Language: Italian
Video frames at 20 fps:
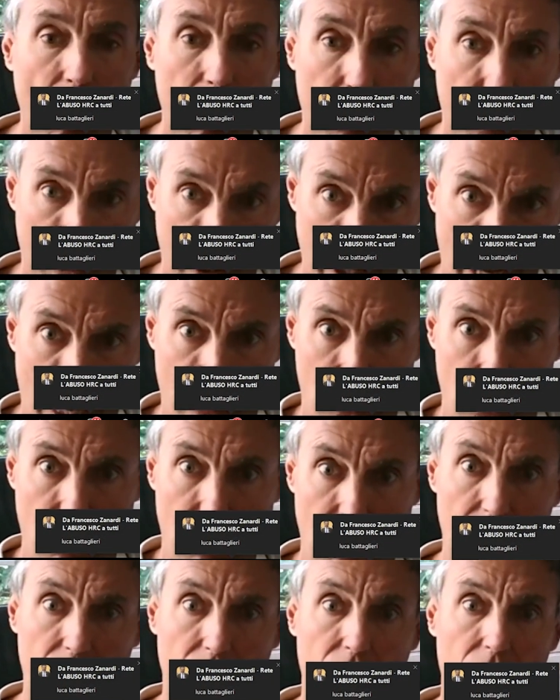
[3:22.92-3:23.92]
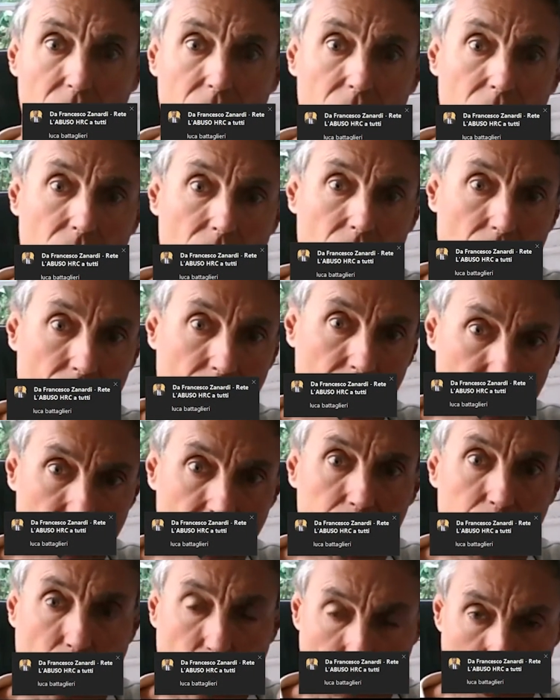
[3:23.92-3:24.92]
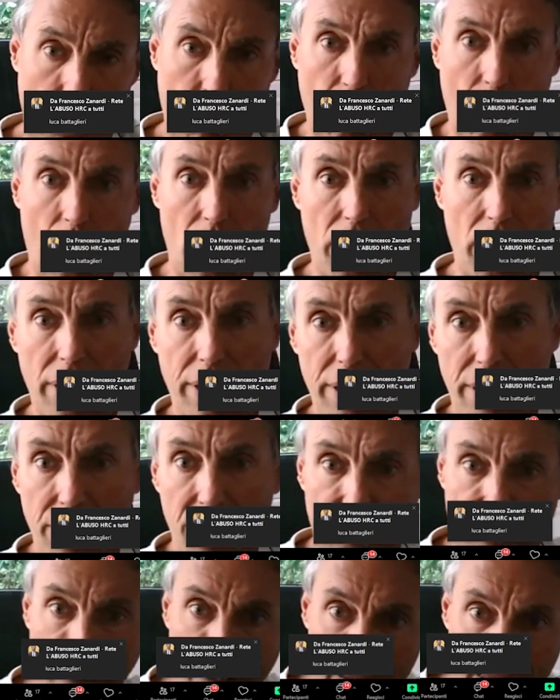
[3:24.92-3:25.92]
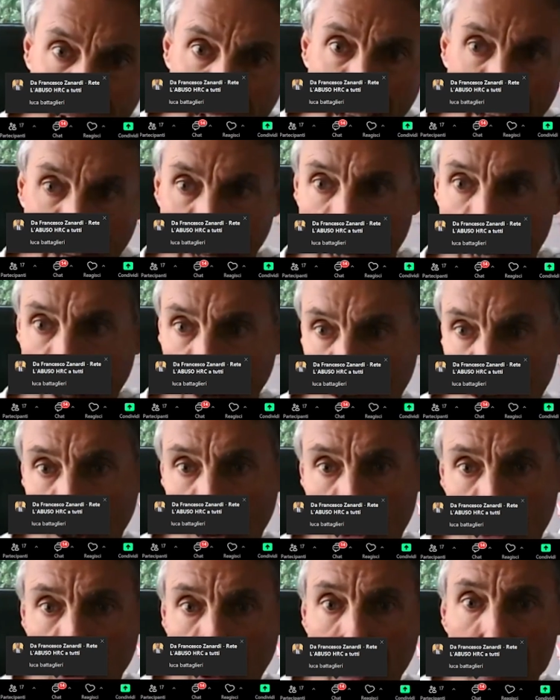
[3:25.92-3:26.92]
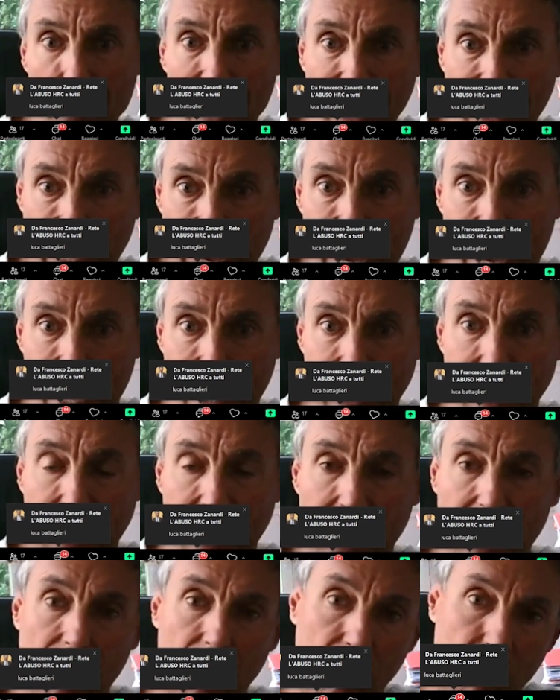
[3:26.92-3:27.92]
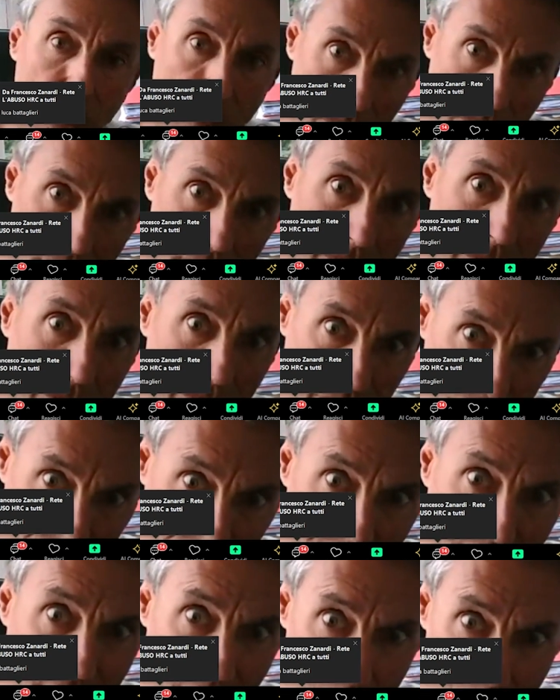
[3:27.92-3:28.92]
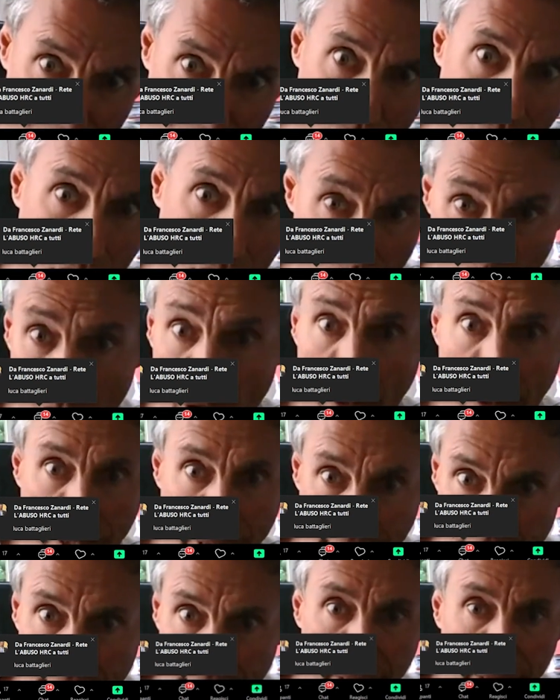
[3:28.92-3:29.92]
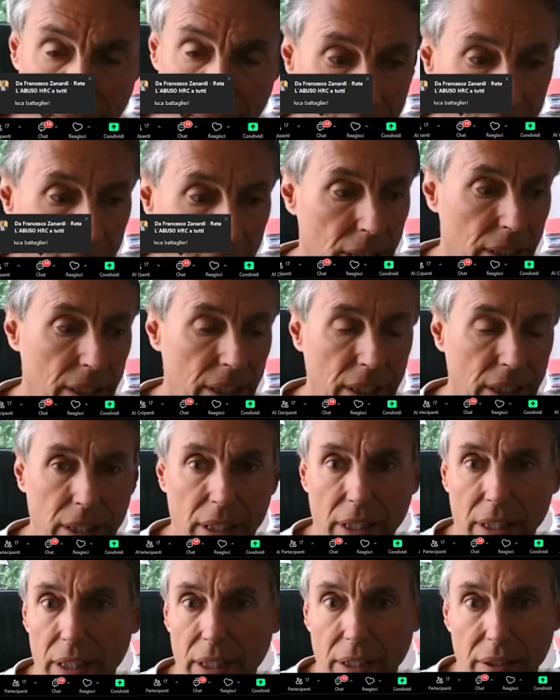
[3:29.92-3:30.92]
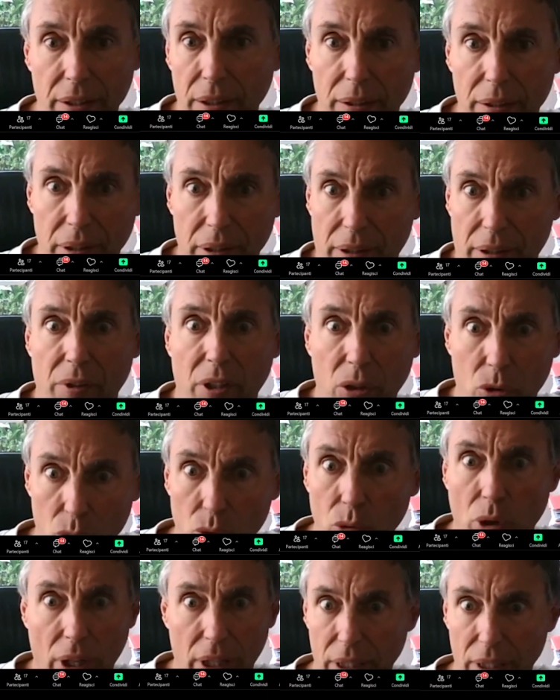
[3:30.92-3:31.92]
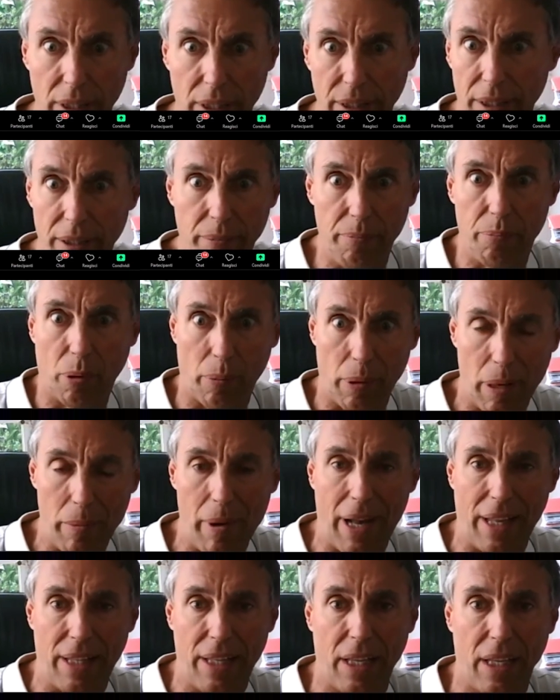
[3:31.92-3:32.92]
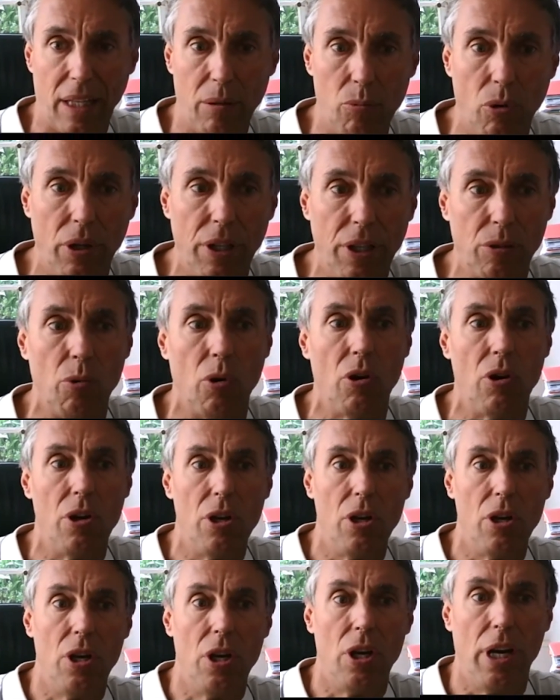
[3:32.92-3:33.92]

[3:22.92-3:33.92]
avevo portato i protocolli severi delle associazioni americane che erano vittime a loro volta di, di, di, di avventure, di, problematiche di bullismo